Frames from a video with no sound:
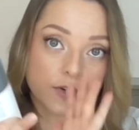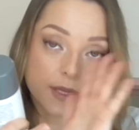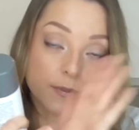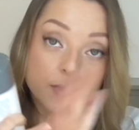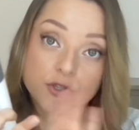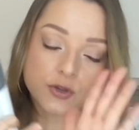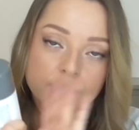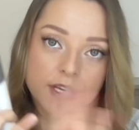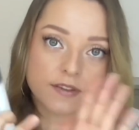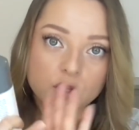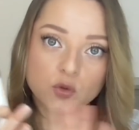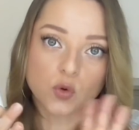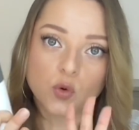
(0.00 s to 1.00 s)
va émulsionner
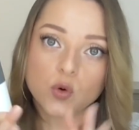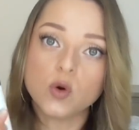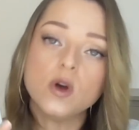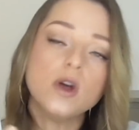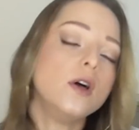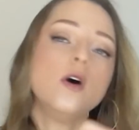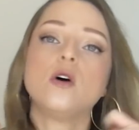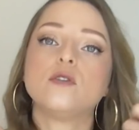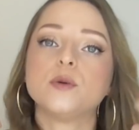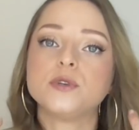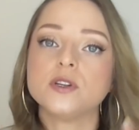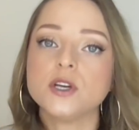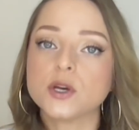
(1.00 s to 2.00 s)
avec de l'eau, on
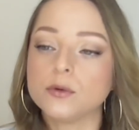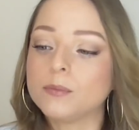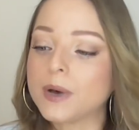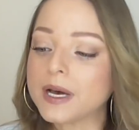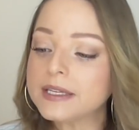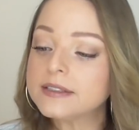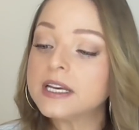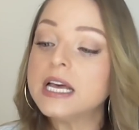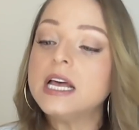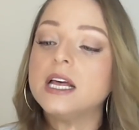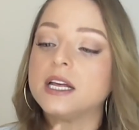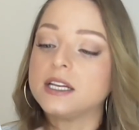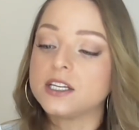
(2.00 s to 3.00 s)
va obtenir une pâte.
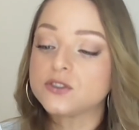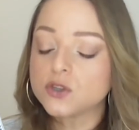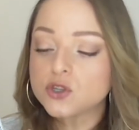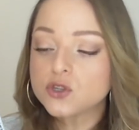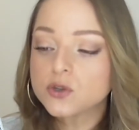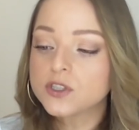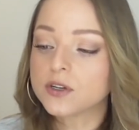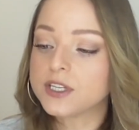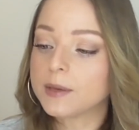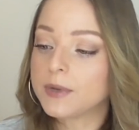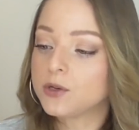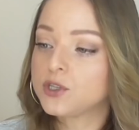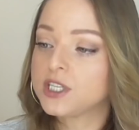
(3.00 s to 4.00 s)
La seule chose dans le
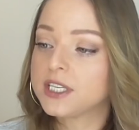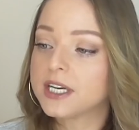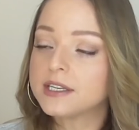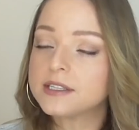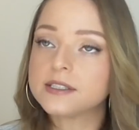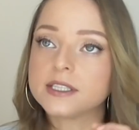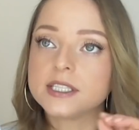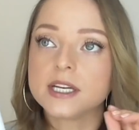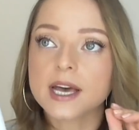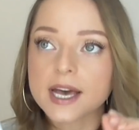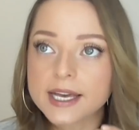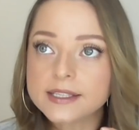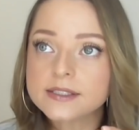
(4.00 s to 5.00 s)
Dermalogica, c'est
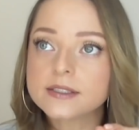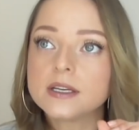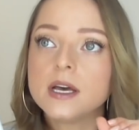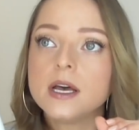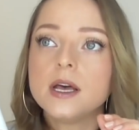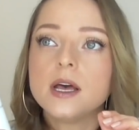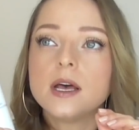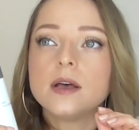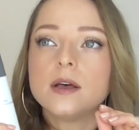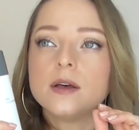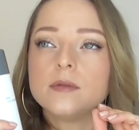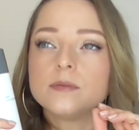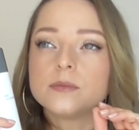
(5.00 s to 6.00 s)
qu'il reste
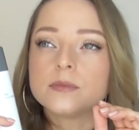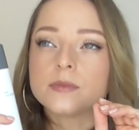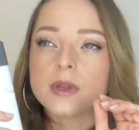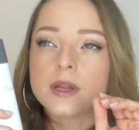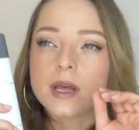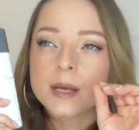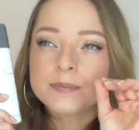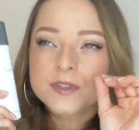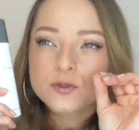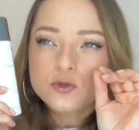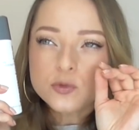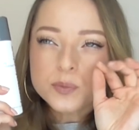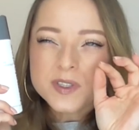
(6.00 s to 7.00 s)
un
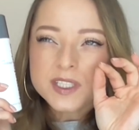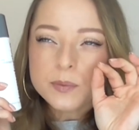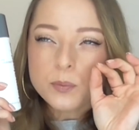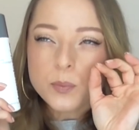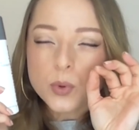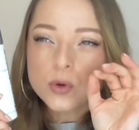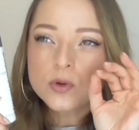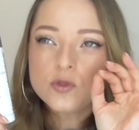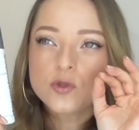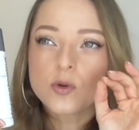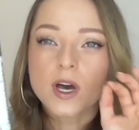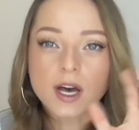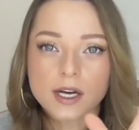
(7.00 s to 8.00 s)
tout petit peu
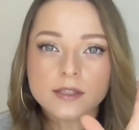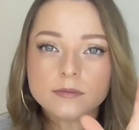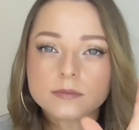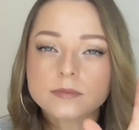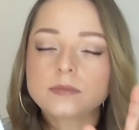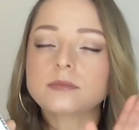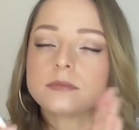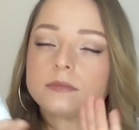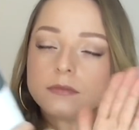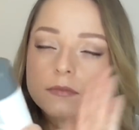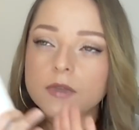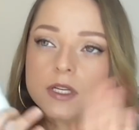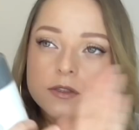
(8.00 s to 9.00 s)
de grain
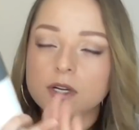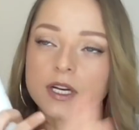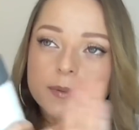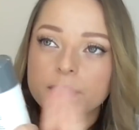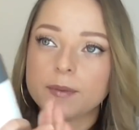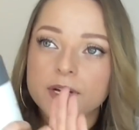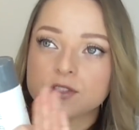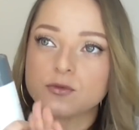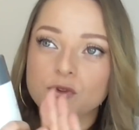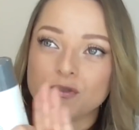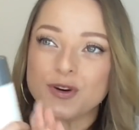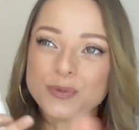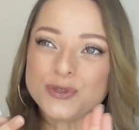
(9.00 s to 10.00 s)
dans la
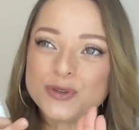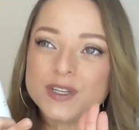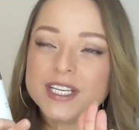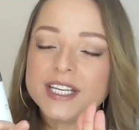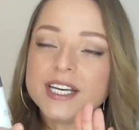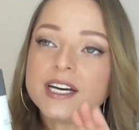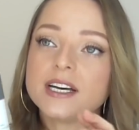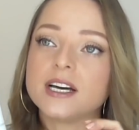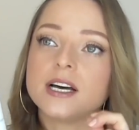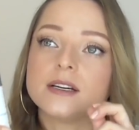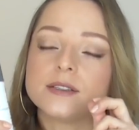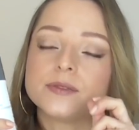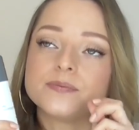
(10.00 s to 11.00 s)
préparation qu'on va obtenir.
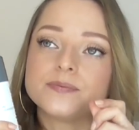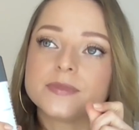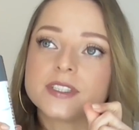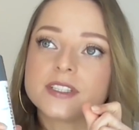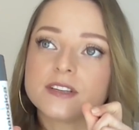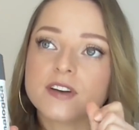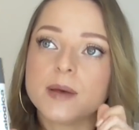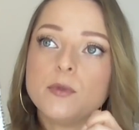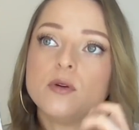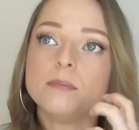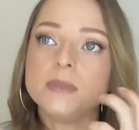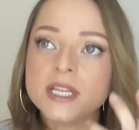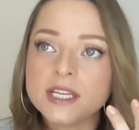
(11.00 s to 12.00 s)
Euh, c'est
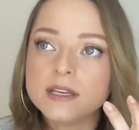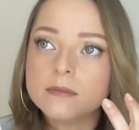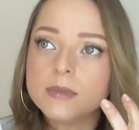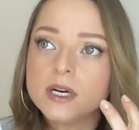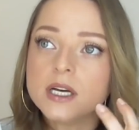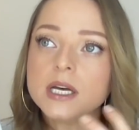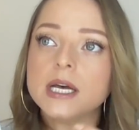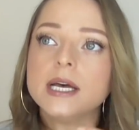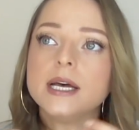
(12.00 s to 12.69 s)
vraiment minime,